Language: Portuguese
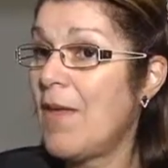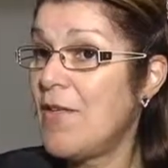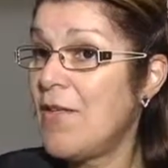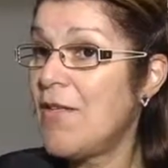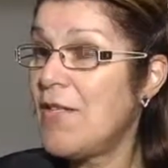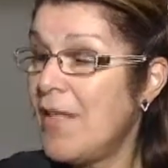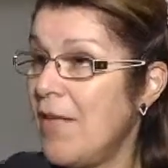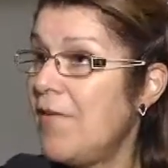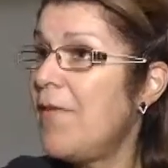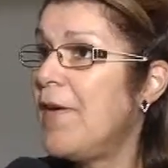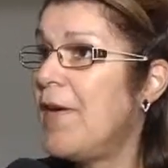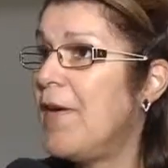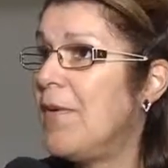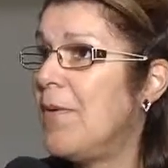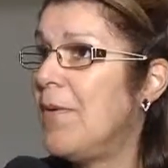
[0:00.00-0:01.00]
A gente tem
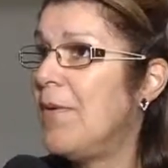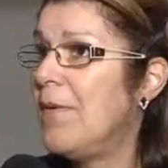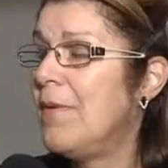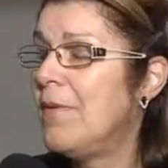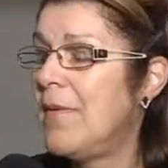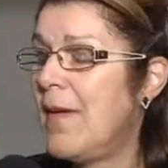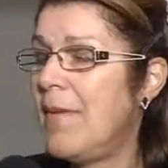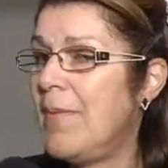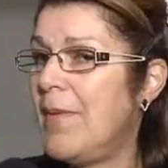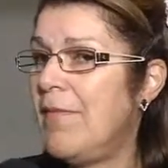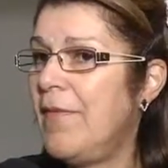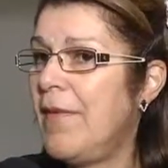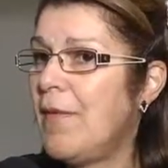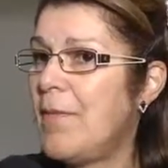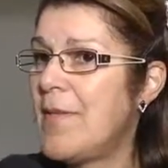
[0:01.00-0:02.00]
feito, sabe, tem
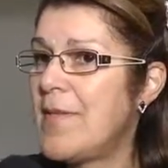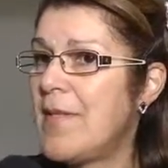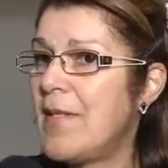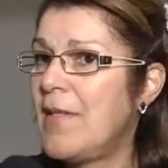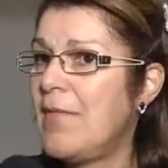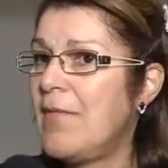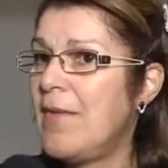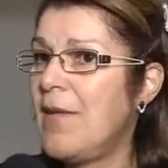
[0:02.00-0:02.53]
feito com uma certa